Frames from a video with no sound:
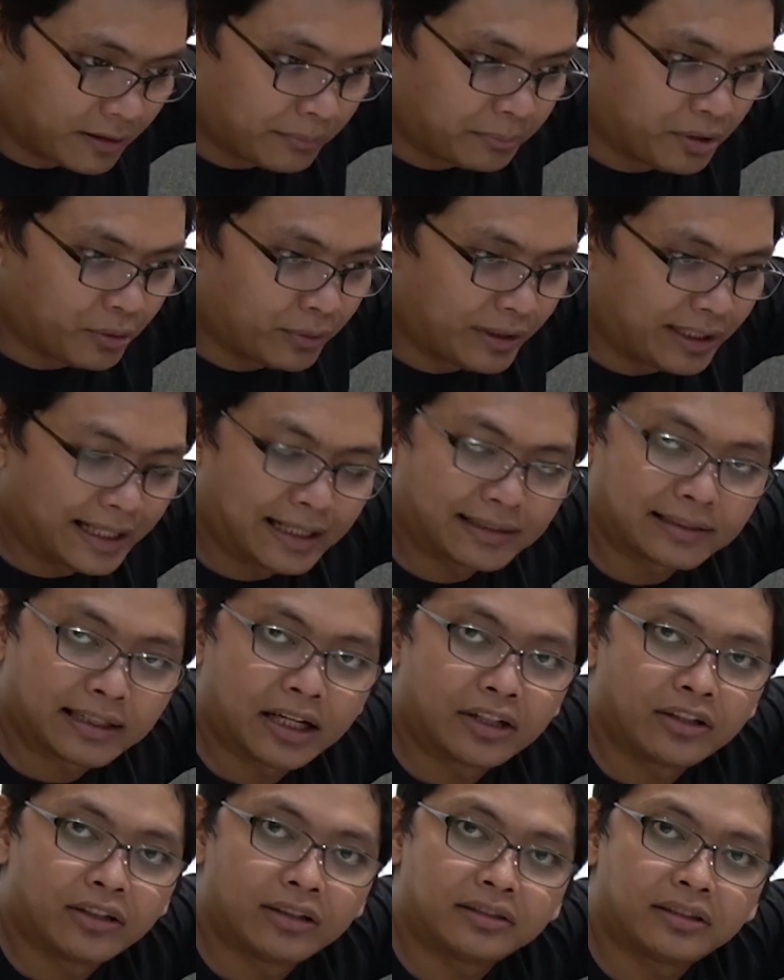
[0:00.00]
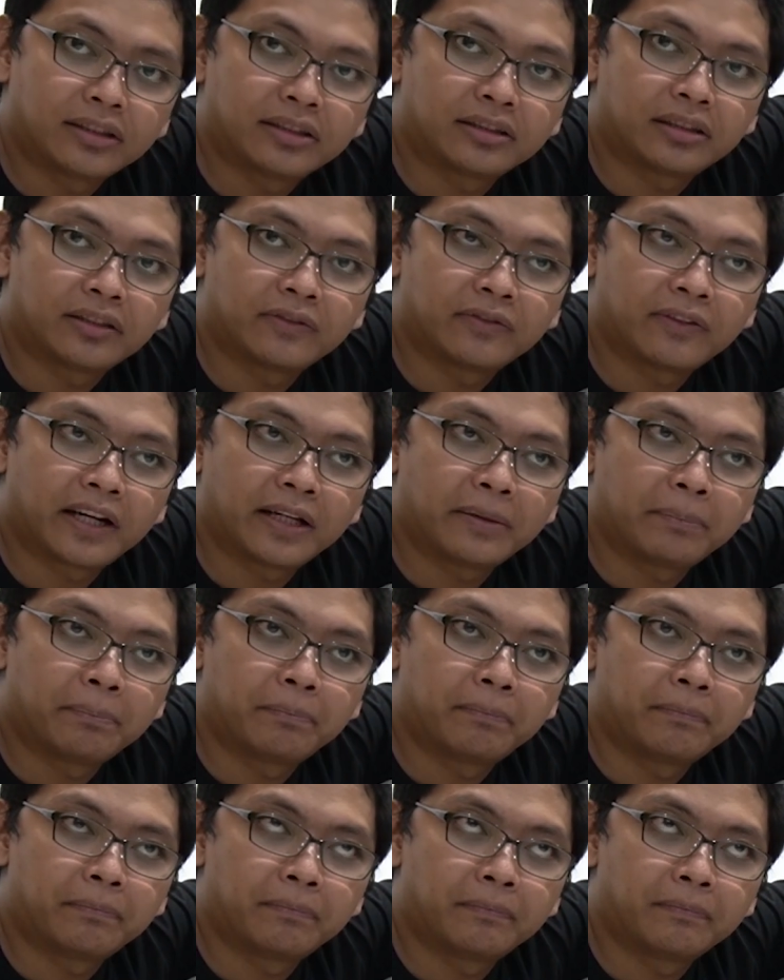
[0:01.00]
B1, nasa ano yun, 65,
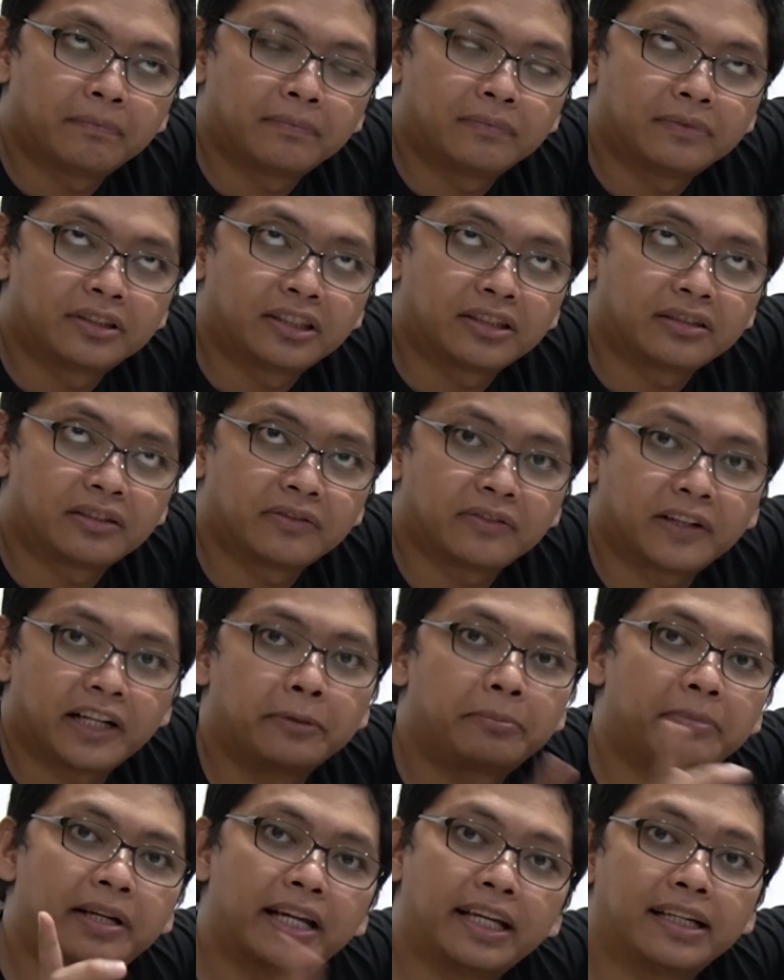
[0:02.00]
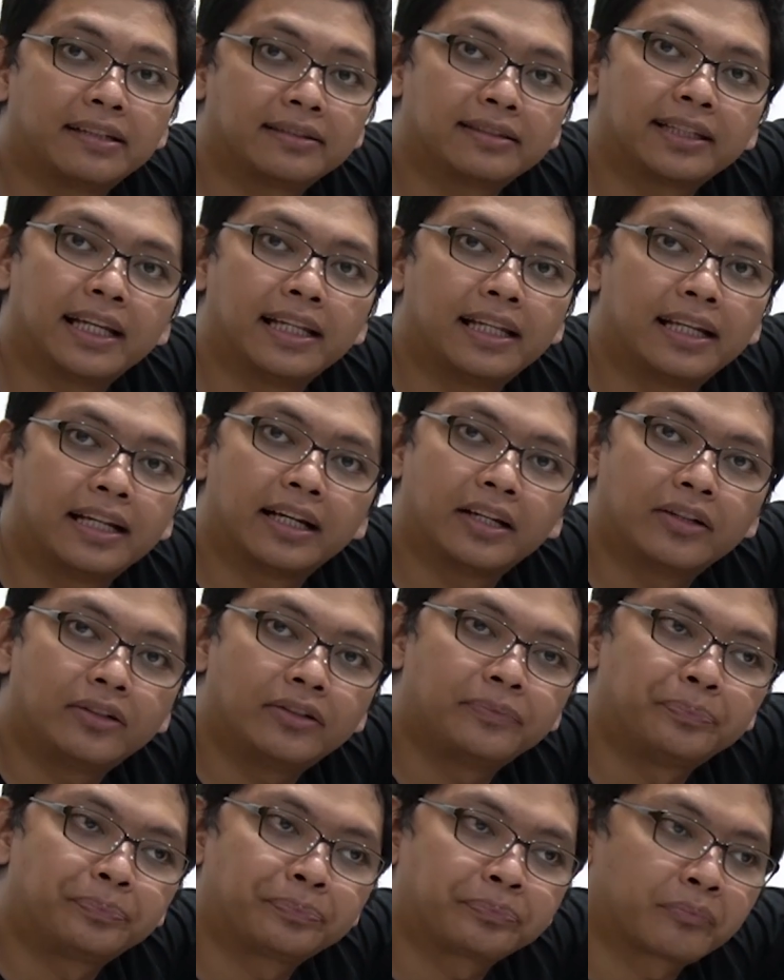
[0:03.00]
65k yan selling
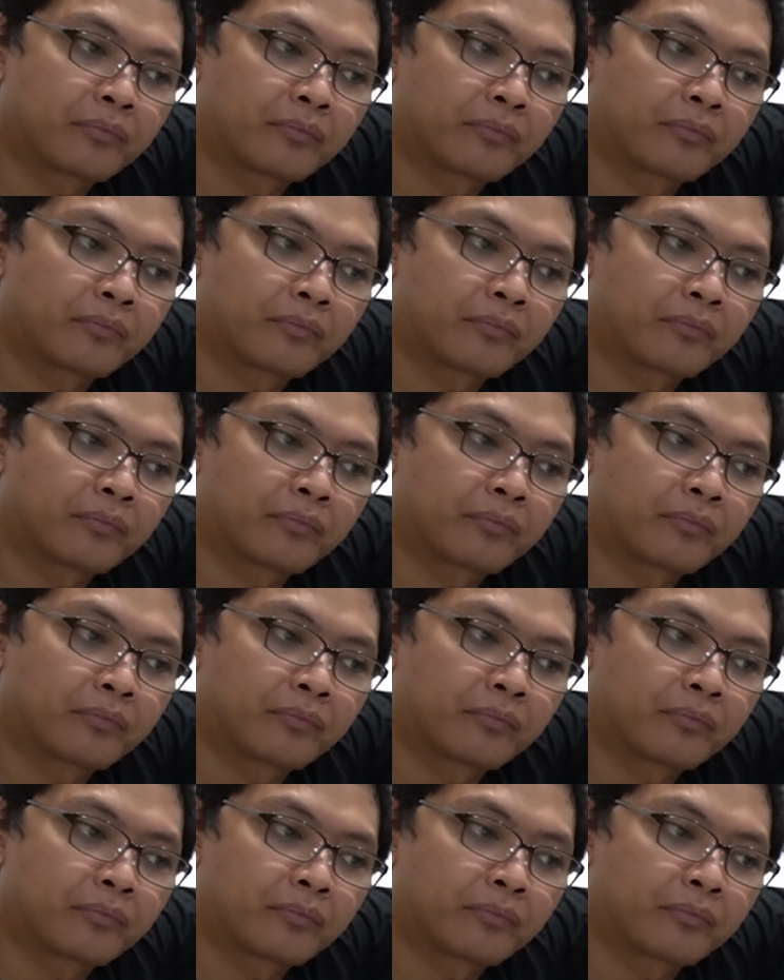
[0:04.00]
ngayon.